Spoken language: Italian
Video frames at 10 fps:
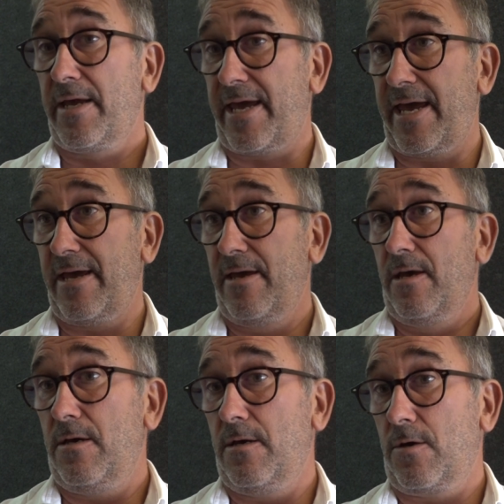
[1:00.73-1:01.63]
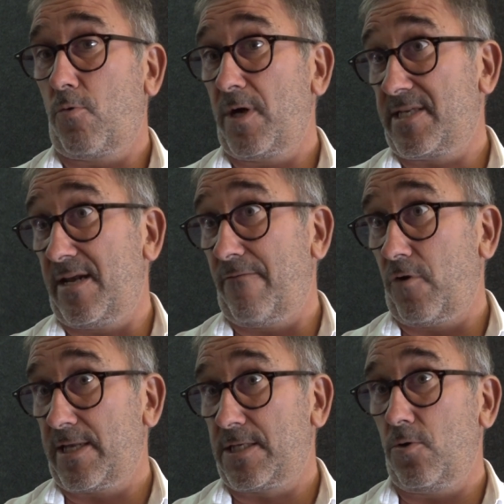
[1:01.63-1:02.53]
che eh, queste
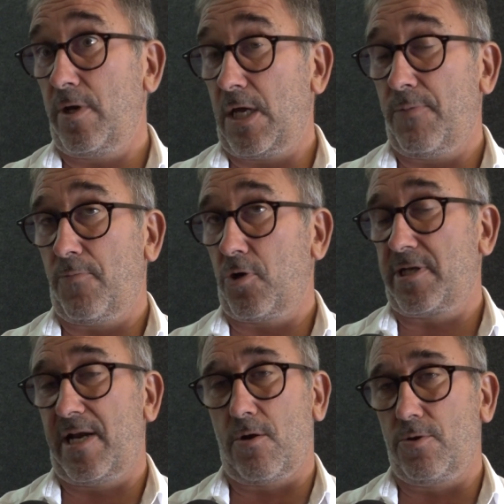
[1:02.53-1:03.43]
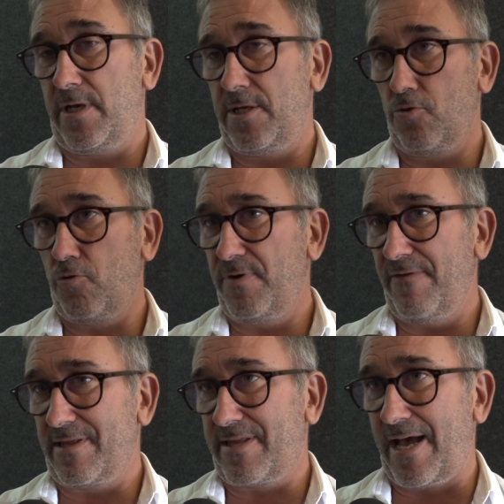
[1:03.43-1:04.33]
lavorazioni che poi porteranno degli indubbi
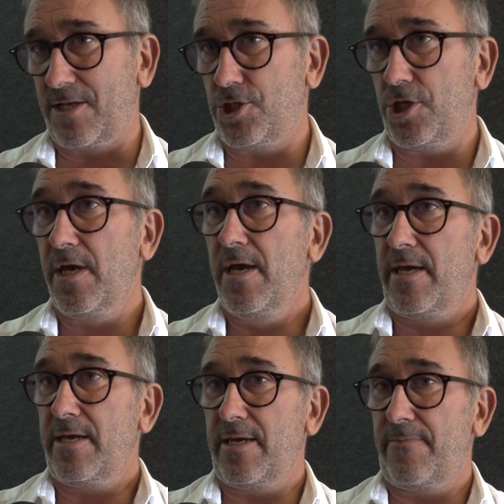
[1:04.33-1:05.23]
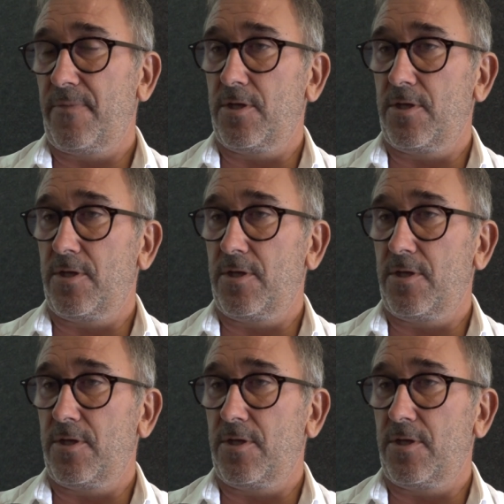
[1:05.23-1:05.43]
vantaggi eh,